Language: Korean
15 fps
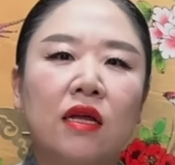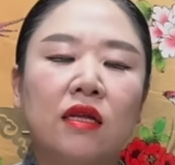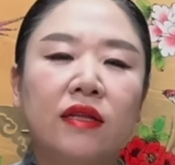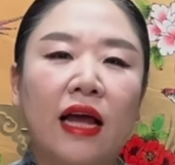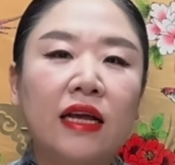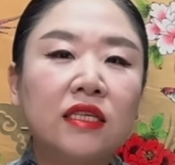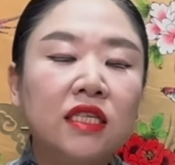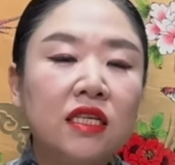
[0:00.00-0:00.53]

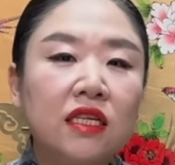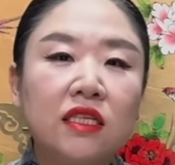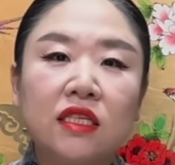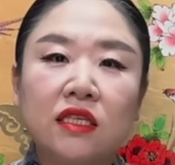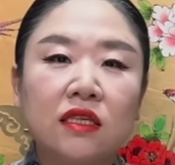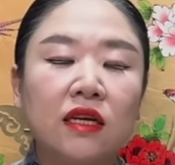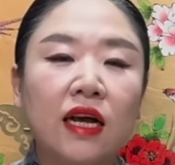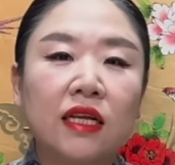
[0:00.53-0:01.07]
당신이
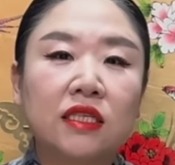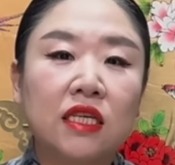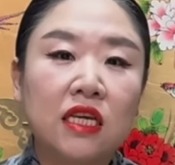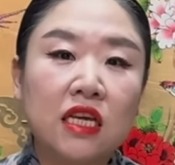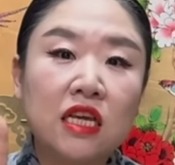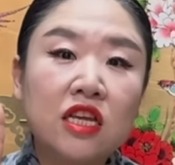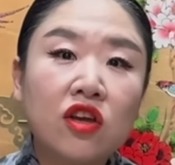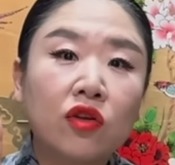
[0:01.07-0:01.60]
지금까지
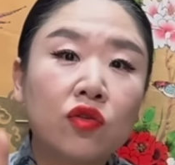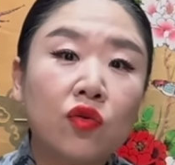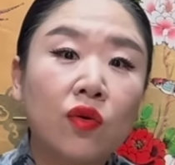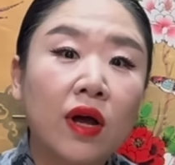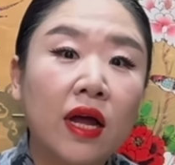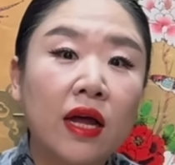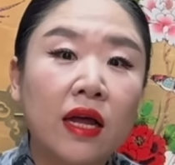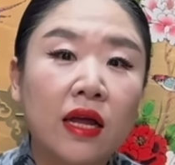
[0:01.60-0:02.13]
2년
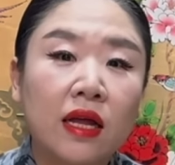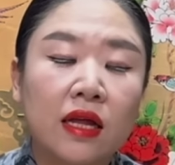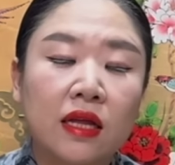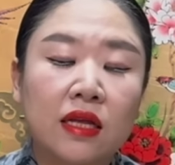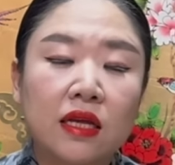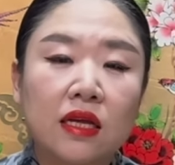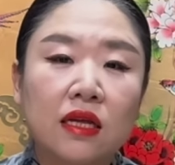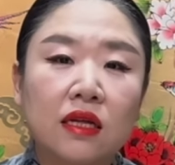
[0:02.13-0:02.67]
동안
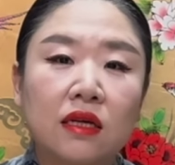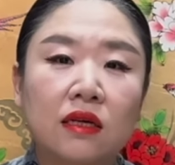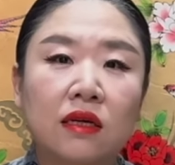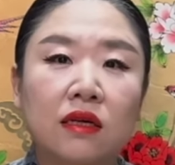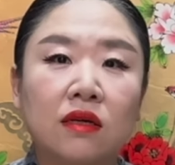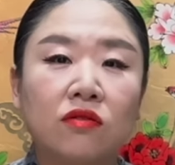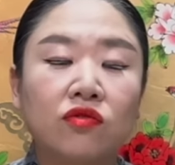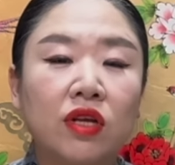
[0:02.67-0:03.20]

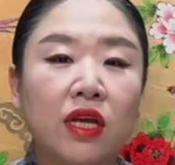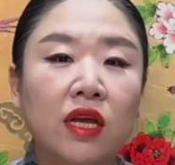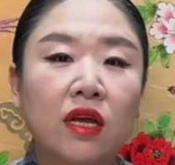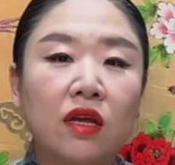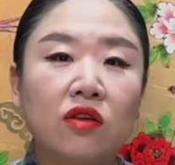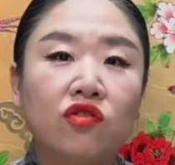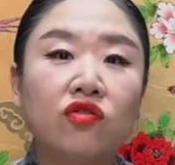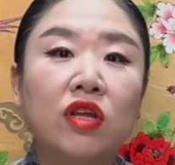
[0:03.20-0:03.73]
어, 우리
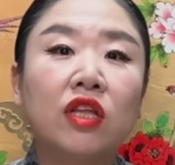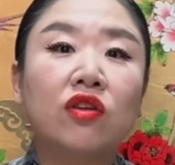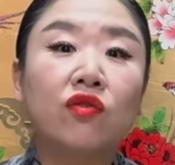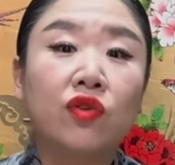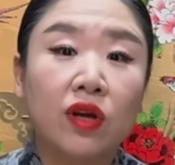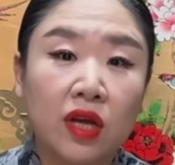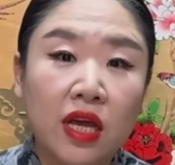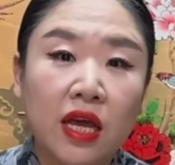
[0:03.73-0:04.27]
윤
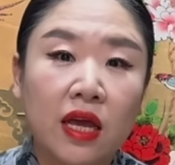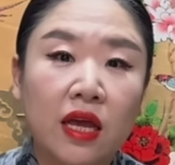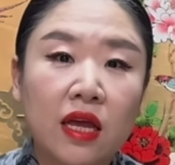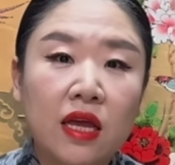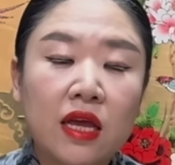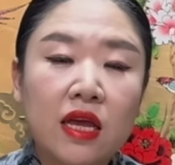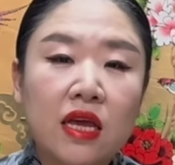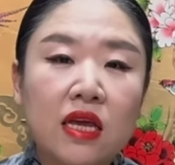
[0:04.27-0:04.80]
대통령이
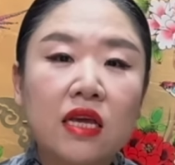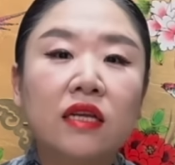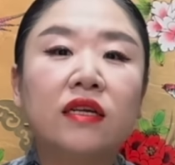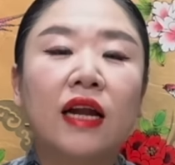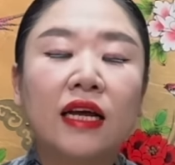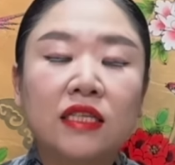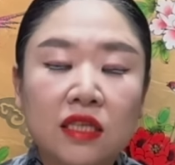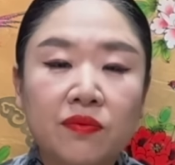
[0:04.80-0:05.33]
일을
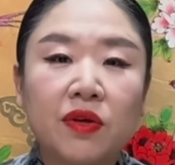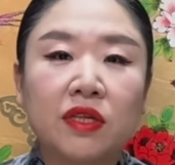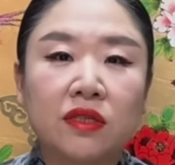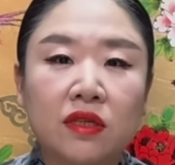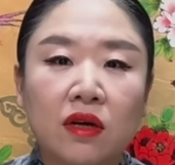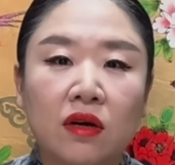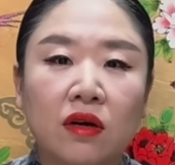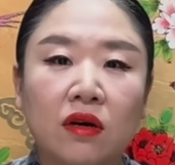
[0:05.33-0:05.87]

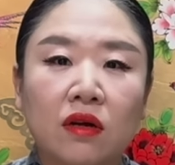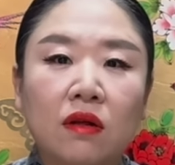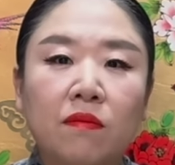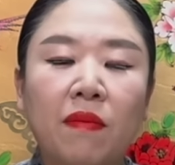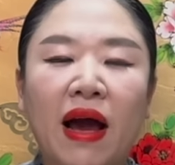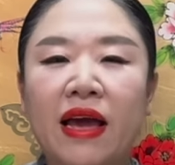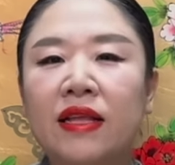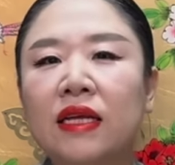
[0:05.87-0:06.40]
하시면서
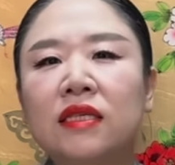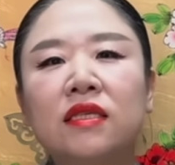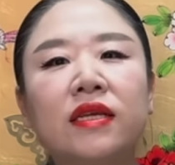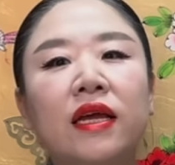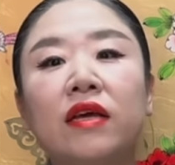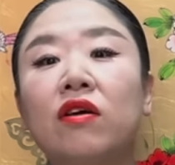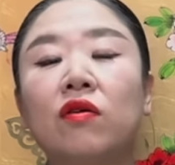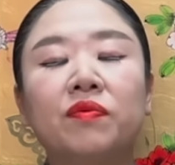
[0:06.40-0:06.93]
마이너스
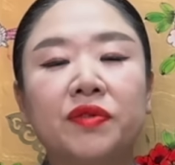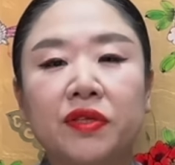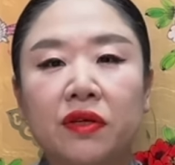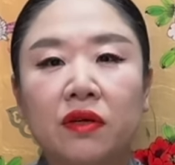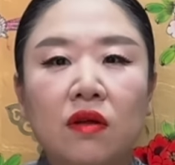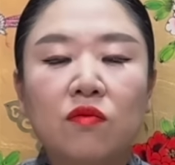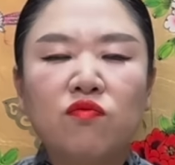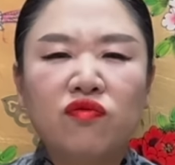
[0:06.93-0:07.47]
된 게 없어
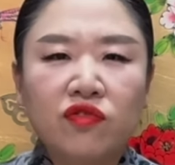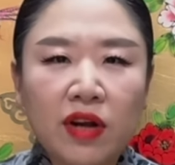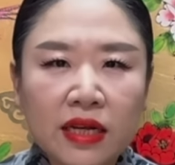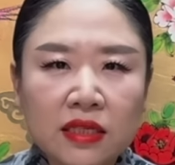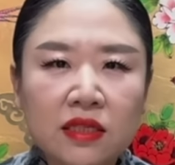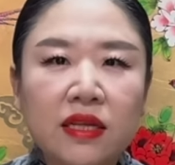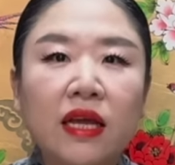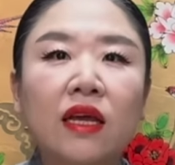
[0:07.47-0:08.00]

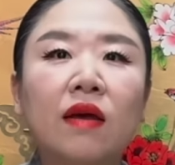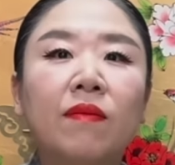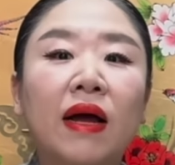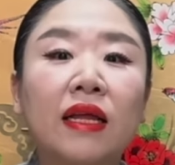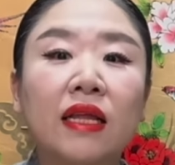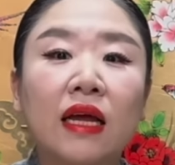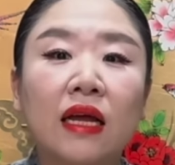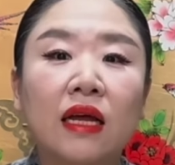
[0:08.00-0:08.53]
플러스 된 게
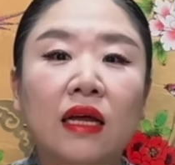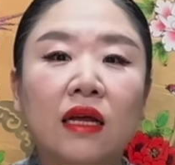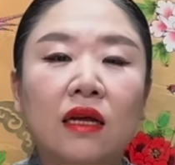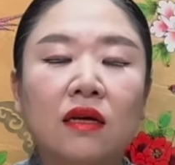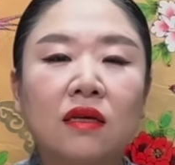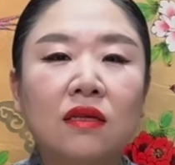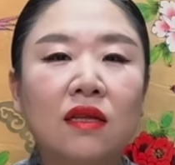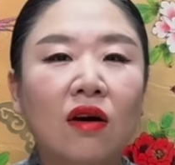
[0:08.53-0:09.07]
많아
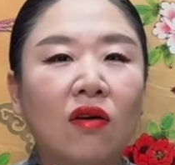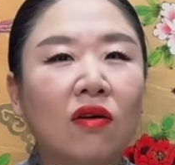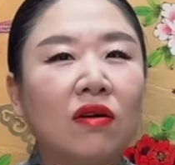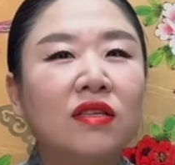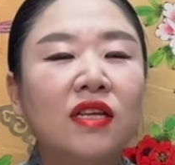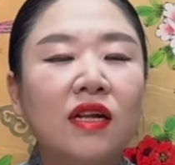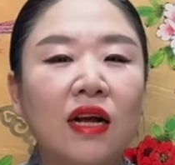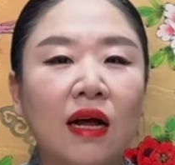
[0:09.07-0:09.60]
근데
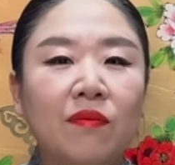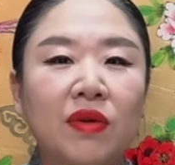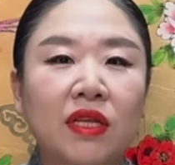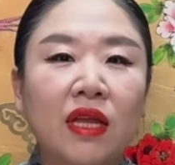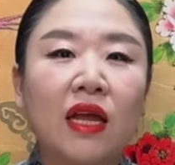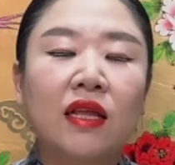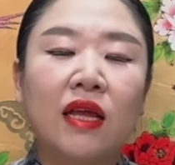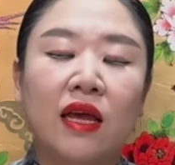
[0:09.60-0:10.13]
어딜 감히
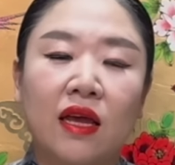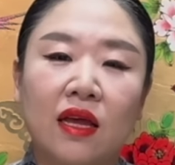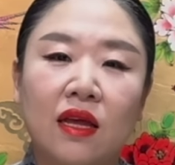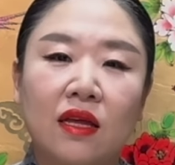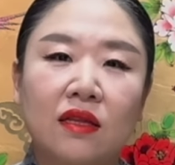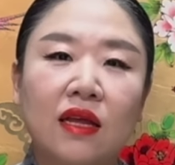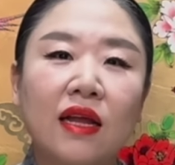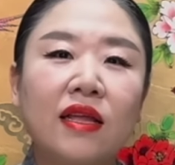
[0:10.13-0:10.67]
탄핵
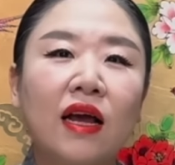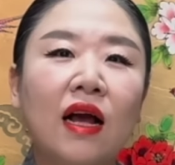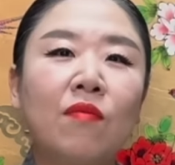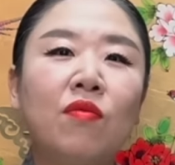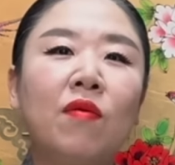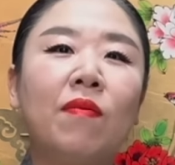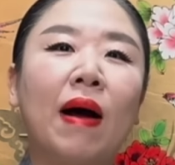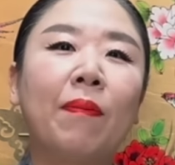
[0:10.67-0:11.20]
탄핵
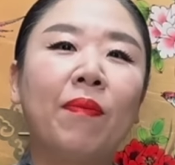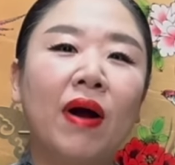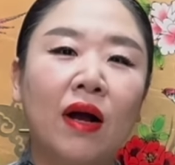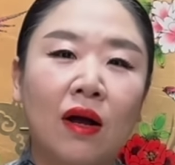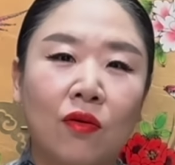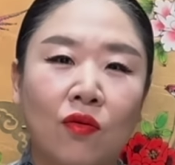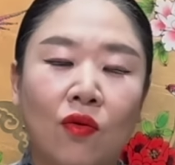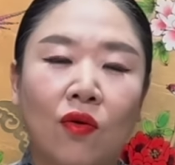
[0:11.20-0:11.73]
한번
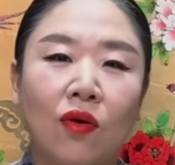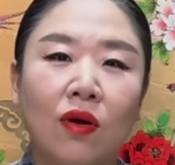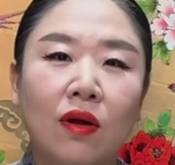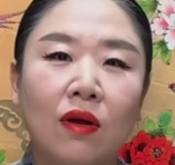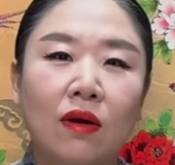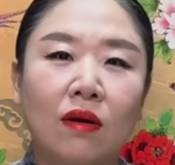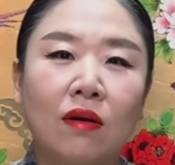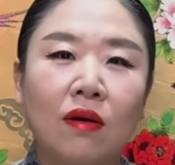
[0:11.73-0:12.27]
맛봐갖고
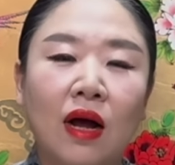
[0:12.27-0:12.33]
어?